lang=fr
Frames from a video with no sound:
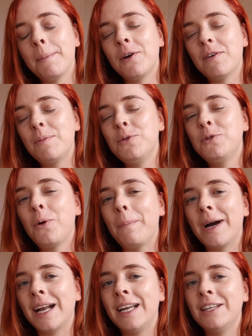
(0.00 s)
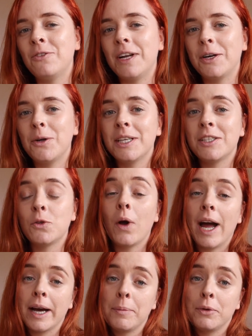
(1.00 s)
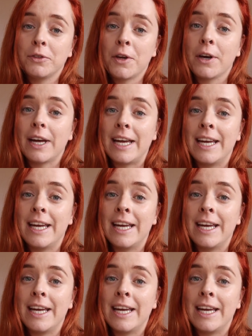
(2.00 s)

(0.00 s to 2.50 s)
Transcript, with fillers: mais on va plutôt parler de la collection Harry Potter